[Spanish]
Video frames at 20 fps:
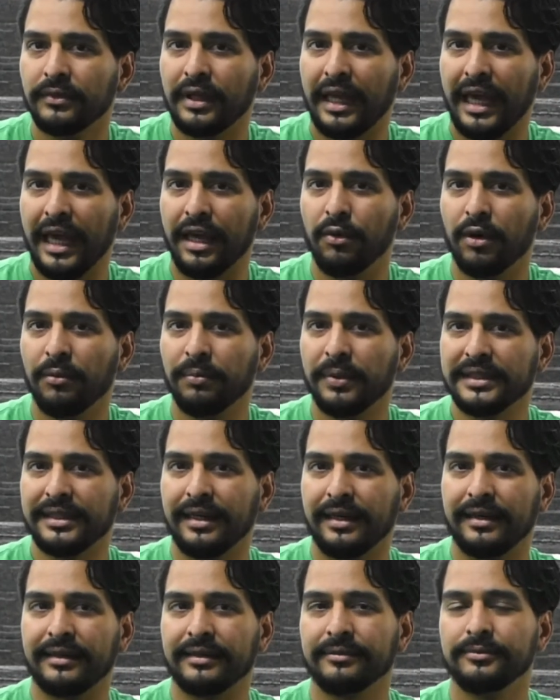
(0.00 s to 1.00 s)
qué iba a
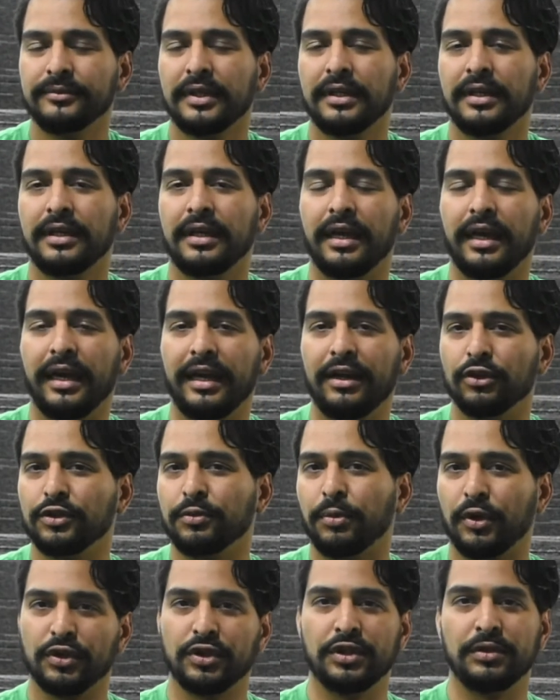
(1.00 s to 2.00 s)
pasar en los
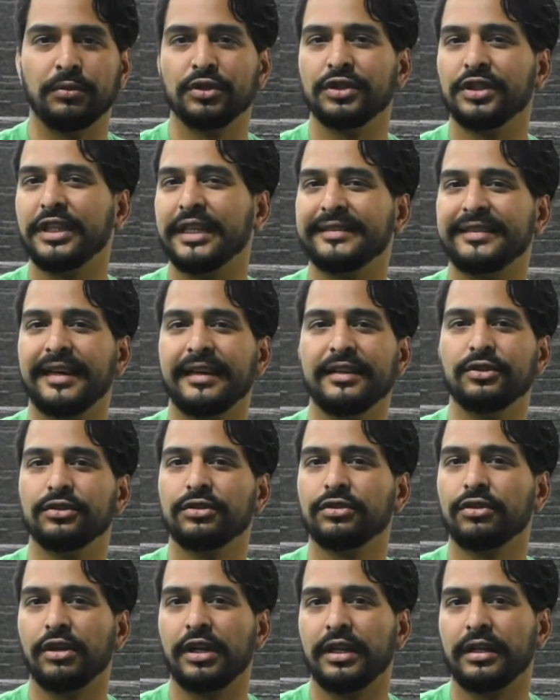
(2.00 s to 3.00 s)
próximos 10
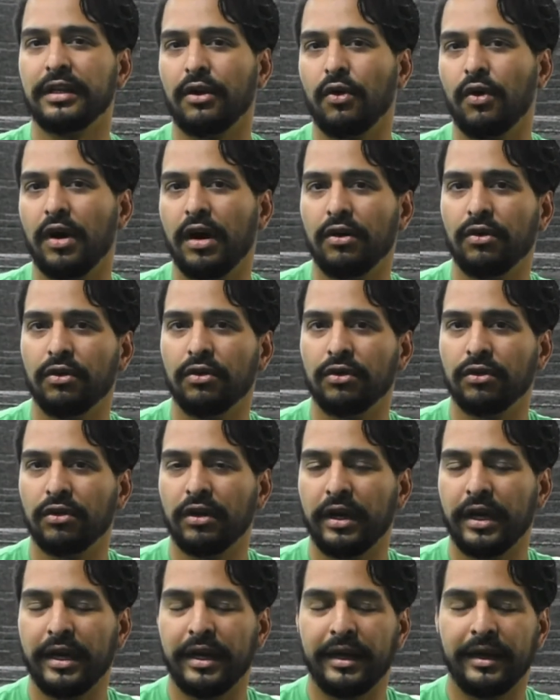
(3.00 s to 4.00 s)
años con el trabajo
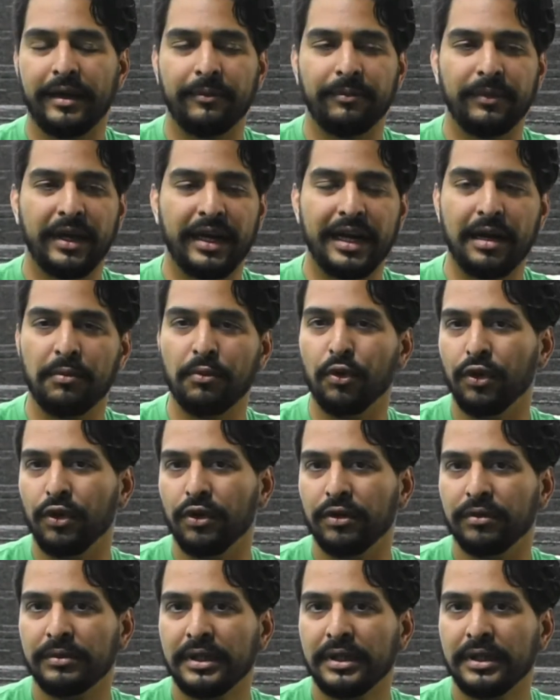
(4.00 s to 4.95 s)
eh, en el mundo.